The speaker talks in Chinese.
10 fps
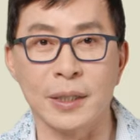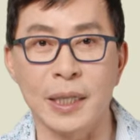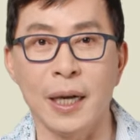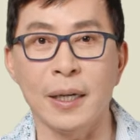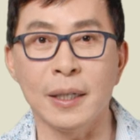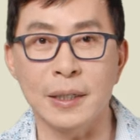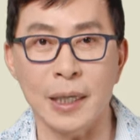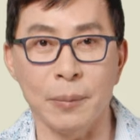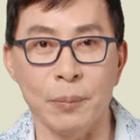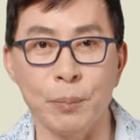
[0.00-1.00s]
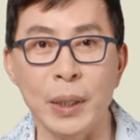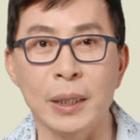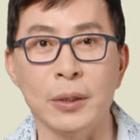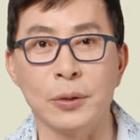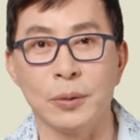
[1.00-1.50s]
家在
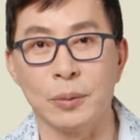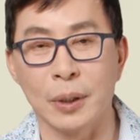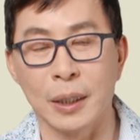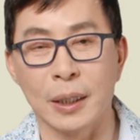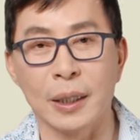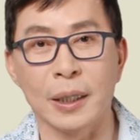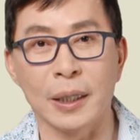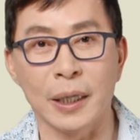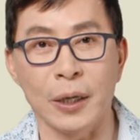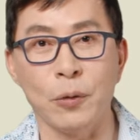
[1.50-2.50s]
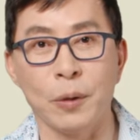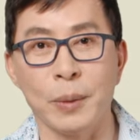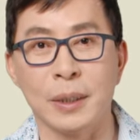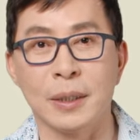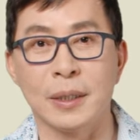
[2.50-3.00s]
背后给我
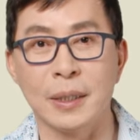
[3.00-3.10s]
们